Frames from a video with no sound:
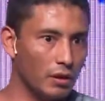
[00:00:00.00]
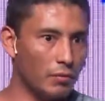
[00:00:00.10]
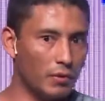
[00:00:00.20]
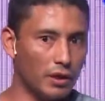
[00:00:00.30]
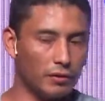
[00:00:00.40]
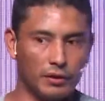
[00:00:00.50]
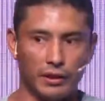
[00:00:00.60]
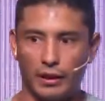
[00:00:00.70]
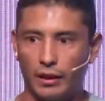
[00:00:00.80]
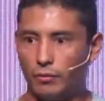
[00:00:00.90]
Como le
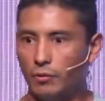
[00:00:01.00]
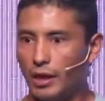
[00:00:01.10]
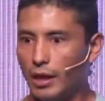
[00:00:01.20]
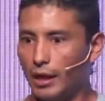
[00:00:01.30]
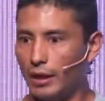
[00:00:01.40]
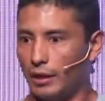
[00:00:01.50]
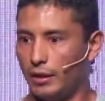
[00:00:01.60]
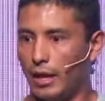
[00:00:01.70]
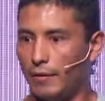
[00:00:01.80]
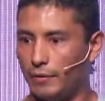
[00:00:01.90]
conté, nunca
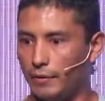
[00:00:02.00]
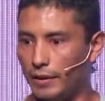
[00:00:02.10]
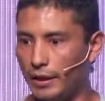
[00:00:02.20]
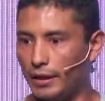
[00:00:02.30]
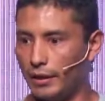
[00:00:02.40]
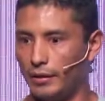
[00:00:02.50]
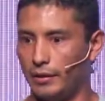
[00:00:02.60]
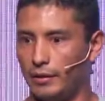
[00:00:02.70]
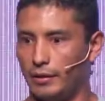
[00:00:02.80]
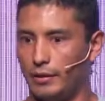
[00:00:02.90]
abandoné
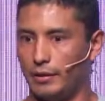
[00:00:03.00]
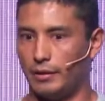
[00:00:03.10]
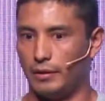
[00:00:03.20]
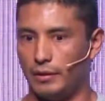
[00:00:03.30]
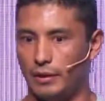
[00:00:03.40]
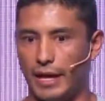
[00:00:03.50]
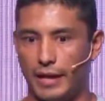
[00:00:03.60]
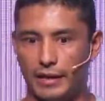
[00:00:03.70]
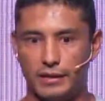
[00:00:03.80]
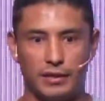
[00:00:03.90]
la
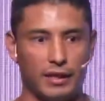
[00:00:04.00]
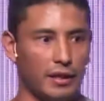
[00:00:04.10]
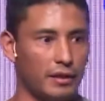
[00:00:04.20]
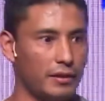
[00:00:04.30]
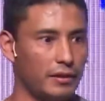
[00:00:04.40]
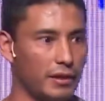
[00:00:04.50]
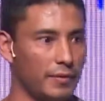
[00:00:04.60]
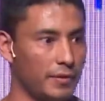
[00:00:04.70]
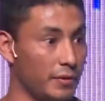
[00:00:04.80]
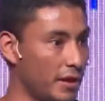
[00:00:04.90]
herencia
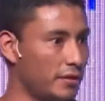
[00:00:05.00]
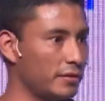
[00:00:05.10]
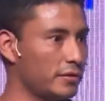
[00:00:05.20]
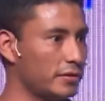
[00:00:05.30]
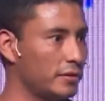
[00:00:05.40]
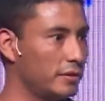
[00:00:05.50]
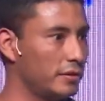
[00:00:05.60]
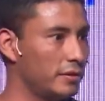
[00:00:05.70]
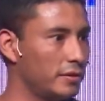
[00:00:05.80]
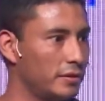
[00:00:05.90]
de mis viejos,
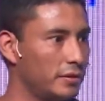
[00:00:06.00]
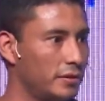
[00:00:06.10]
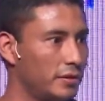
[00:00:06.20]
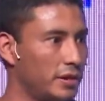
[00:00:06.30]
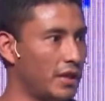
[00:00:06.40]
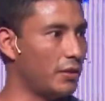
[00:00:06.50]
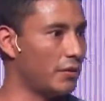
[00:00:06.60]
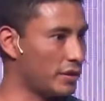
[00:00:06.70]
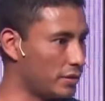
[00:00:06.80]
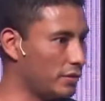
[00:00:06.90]
que la
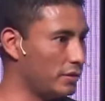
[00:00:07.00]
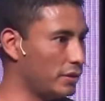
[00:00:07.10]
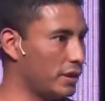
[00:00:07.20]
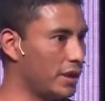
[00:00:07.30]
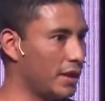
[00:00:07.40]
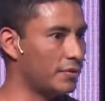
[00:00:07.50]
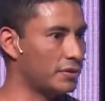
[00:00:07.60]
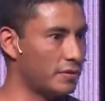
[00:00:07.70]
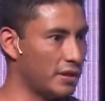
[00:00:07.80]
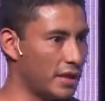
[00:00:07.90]
educación era la
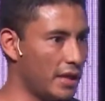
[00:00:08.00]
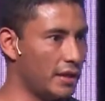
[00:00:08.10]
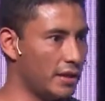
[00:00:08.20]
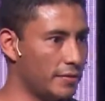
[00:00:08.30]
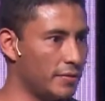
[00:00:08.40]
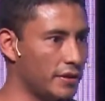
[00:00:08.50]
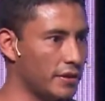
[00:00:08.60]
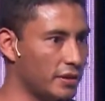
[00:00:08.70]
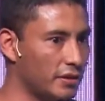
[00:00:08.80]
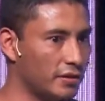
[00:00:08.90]
posibilidad de vivir
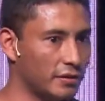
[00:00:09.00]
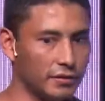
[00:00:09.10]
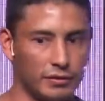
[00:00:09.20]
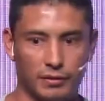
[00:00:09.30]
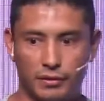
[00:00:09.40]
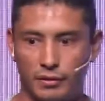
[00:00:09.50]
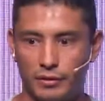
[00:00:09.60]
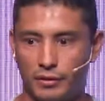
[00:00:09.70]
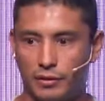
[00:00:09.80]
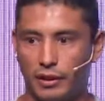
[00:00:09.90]
distintos.
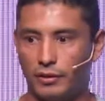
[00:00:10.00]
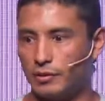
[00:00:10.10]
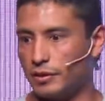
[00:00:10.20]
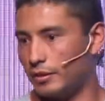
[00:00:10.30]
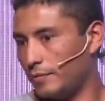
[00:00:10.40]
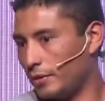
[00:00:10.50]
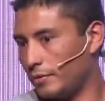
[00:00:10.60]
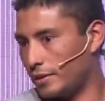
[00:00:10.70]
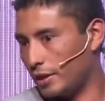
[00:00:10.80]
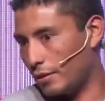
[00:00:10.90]
Entonces siempre
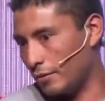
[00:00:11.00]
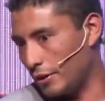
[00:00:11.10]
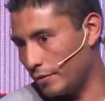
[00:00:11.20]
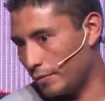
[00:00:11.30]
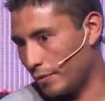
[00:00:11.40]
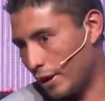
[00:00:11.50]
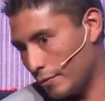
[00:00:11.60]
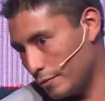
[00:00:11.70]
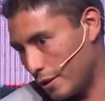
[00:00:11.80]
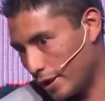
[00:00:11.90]
estuve cerca de los libros, por las
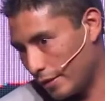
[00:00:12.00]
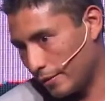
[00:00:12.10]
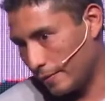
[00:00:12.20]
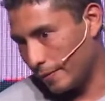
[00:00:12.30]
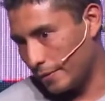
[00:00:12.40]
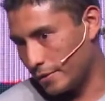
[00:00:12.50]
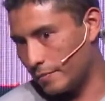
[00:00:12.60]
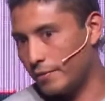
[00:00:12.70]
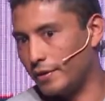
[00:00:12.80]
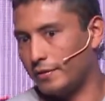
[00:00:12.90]
dudas.
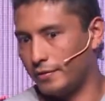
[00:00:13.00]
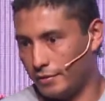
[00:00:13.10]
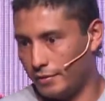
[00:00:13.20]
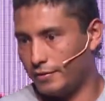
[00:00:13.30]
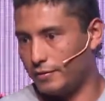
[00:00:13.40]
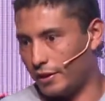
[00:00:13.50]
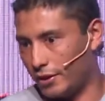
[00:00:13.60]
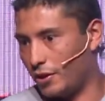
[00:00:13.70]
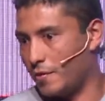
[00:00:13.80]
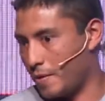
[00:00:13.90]
Si Yo le
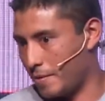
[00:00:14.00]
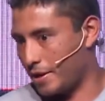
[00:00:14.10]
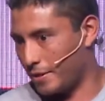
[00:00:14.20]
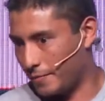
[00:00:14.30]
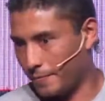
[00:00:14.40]
creo a mi mamá.